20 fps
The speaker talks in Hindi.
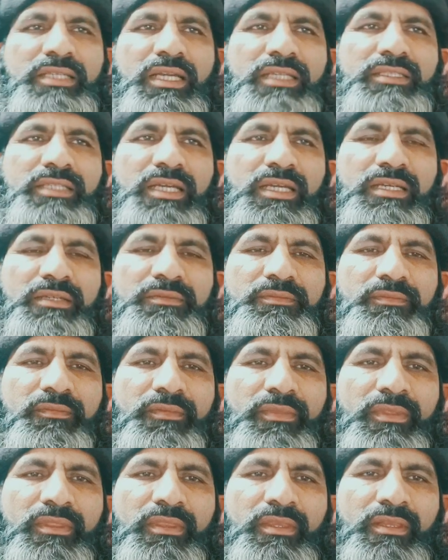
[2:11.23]
किया जाए
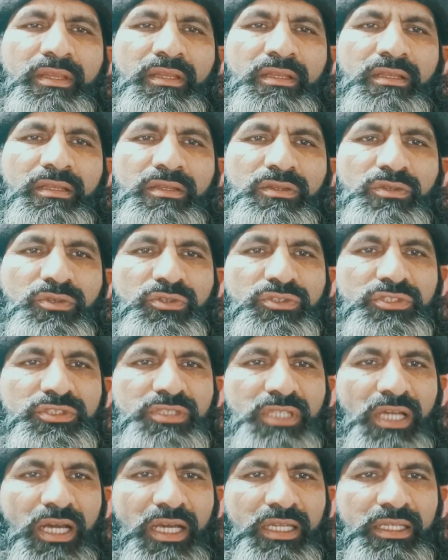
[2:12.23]
तो
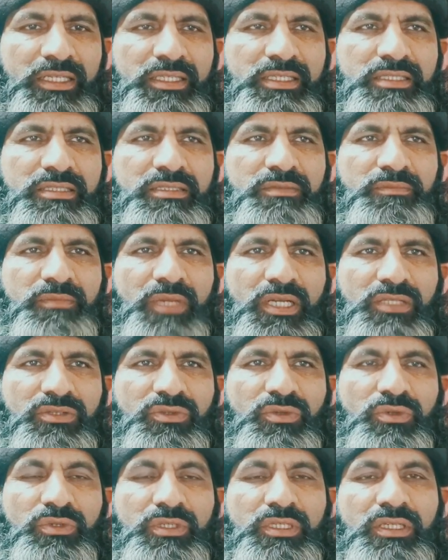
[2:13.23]
40
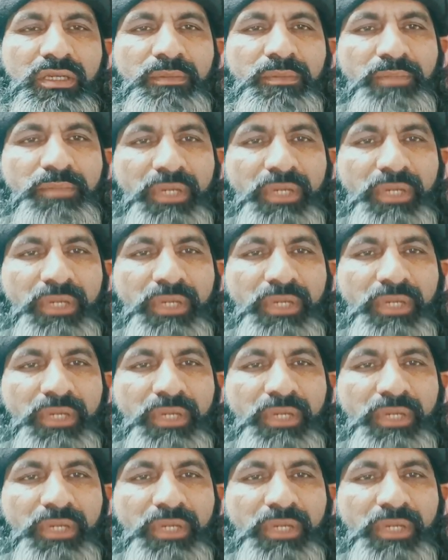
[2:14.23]
मर्दों के